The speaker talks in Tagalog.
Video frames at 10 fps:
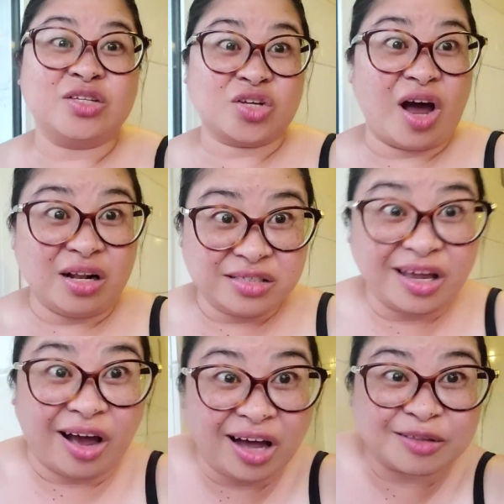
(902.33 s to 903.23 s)

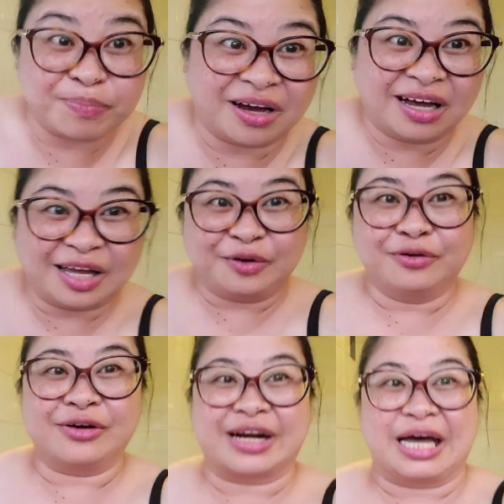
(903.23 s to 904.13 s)
Scalding hot pa nga,
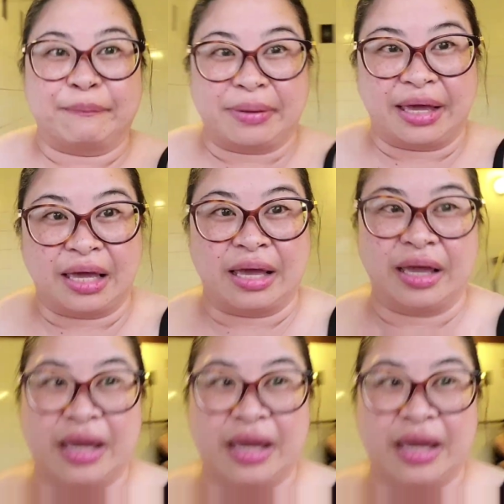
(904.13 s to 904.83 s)
ano. Grabe.